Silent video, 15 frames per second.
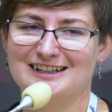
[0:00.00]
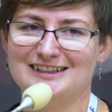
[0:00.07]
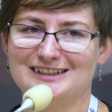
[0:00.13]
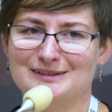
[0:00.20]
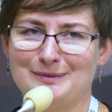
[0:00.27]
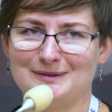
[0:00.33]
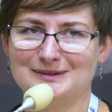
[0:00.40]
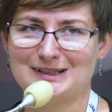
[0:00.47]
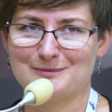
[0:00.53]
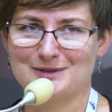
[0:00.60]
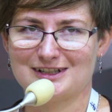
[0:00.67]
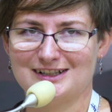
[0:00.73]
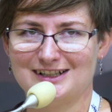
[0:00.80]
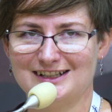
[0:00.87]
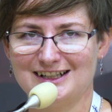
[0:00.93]
I pamiętam,
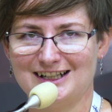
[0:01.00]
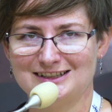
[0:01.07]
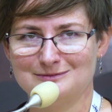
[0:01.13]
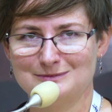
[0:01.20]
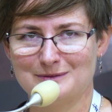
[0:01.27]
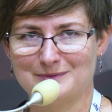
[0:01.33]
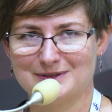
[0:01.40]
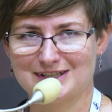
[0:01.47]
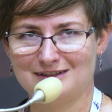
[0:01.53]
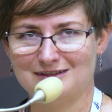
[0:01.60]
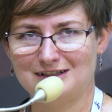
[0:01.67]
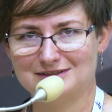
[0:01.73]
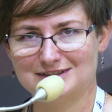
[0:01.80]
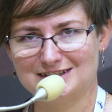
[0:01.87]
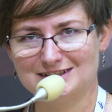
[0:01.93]
że Helenka do mnie
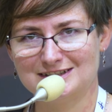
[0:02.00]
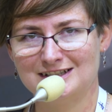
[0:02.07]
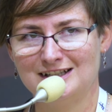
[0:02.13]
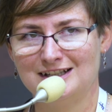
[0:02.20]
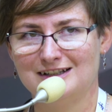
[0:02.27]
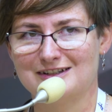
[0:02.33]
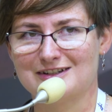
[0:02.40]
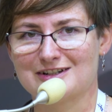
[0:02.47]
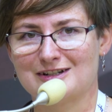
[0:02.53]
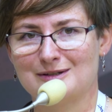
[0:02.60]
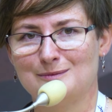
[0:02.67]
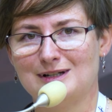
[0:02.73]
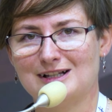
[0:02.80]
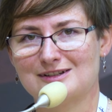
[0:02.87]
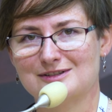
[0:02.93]
pisała wtedy, że
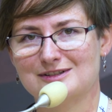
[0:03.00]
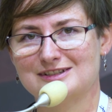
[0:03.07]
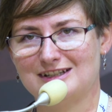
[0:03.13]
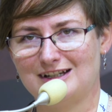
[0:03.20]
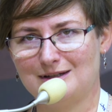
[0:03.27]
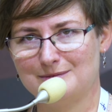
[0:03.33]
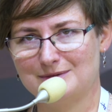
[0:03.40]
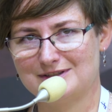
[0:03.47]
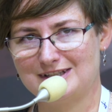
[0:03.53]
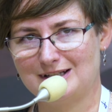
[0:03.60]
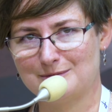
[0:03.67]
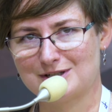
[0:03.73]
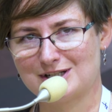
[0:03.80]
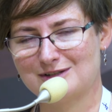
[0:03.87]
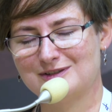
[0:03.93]
bardzo chciała być na
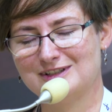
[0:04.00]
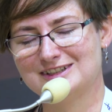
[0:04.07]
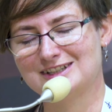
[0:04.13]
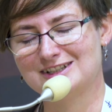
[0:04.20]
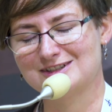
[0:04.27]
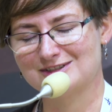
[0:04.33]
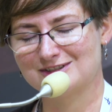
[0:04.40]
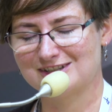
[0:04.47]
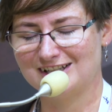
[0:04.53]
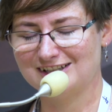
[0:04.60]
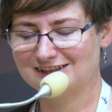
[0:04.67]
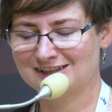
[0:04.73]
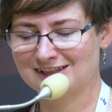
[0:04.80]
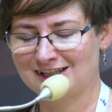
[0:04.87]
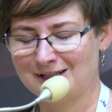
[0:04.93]
mszy świętej
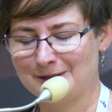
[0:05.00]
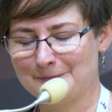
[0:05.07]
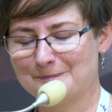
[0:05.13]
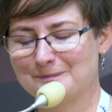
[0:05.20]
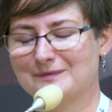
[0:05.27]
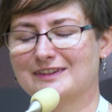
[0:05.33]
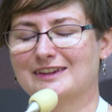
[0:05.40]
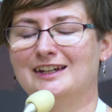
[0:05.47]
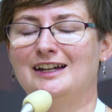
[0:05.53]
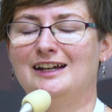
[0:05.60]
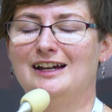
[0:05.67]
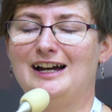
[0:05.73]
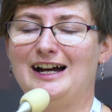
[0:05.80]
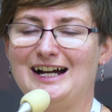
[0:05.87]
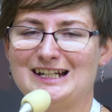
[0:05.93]
codziennie,
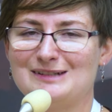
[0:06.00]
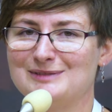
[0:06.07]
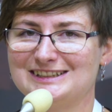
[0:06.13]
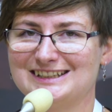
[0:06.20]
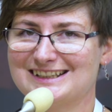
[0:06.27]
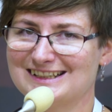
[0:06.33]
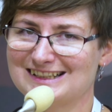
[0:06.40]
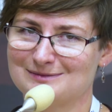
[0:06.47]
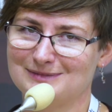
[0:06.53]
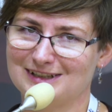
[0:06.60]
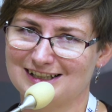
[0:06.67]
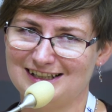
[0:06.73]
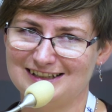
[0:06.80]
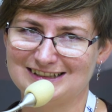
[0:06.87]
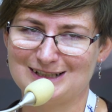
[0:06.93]
ale ma takie
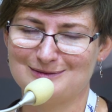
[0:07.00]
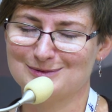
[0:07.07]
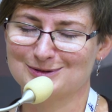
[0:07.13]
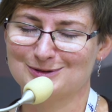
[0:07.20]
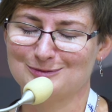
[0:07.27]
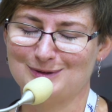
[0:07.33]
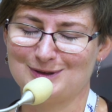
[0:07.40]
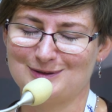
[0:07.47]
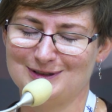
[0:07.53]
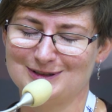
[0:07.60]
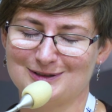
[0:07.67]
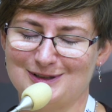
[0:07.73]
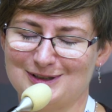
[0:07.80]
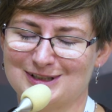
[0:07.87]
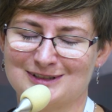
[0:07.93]
zmagania, bo tu poszła do
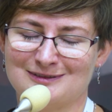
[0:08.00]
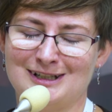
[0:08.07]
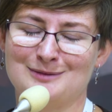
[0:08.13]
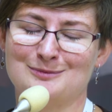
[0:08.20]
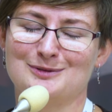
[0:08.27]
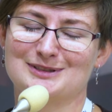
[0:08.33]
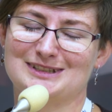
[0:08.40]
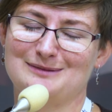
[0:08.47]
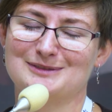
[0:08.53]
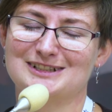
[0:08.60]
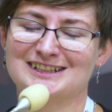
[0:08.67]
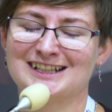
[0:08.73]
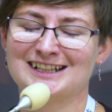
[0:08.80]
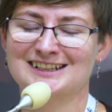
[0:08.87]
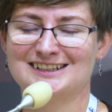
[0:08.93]
kościoła i było
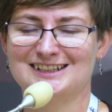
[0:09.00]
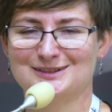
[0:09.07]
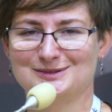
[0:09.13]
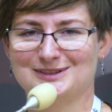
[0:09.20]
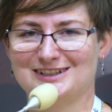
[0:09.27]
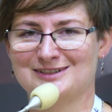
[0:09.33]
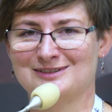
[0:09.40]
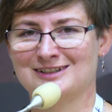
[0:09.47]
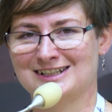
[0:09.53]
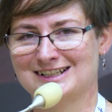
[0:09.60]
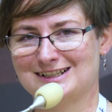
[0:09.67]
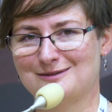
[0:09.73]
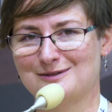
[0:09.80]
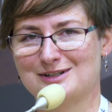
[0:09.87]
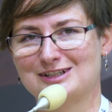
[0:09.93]
zamknięte, tutaj się
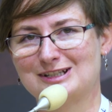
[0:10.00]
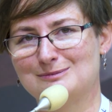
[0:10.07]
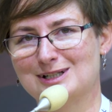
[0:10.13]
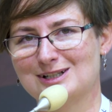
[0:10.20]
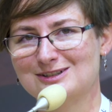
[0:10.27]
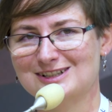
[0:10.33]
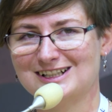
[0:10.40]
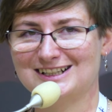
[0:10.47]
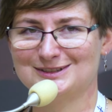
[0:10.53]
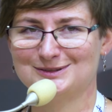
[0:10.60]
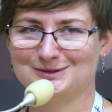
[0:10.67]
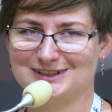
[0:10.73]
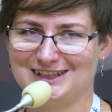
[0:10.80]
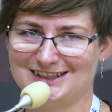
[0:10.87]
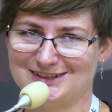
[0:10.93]
okazało, że nie ma rolat,
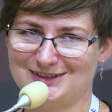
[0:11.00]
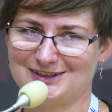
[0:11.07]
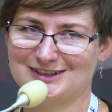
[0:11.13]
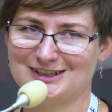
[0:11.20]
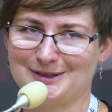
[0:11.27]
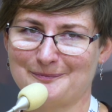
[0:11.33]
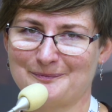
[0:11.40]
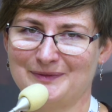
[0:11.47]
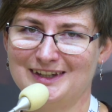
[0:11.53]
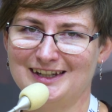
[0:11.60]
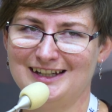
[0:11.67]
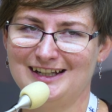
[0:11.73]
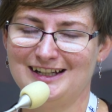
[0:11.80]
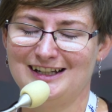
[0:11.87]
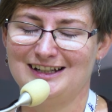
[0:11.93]
tutaj coś tam.
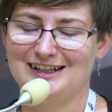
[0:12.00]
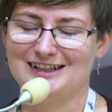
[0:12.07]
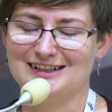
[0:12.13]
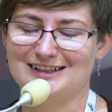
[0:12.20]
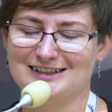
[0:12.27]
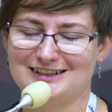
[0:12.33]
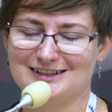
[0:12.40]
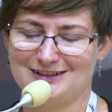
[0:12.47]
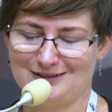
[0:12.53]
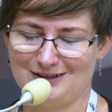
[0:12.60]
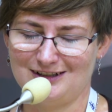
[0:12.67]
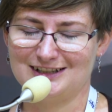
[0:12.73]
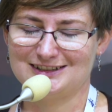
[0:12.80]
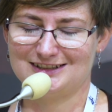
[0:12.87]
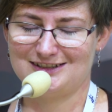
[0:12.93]
E,
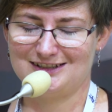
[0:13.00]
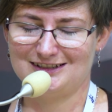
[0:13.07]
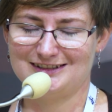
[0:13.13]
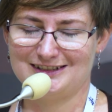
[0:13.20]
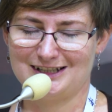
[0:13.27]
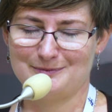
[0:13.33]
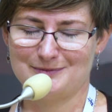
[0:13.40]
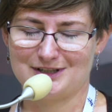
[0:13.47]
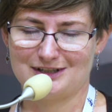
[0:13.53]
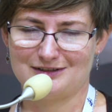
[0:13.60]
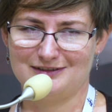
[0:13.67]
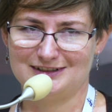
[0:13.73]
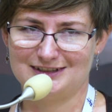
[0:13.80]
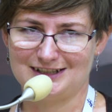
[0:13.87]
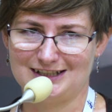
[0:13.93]
rolat, czyli tych mszy
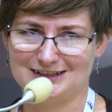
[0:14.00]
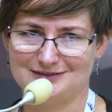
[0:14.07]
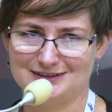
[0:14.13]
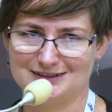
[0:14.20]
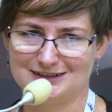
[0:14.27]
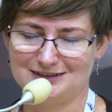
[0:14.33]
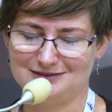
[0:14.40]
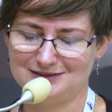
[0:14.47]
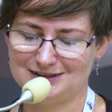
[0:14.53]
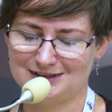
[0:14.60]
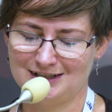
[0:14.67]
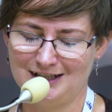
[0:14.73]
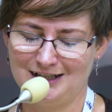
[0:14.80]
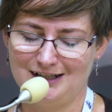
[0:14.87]
świętych adwentowych.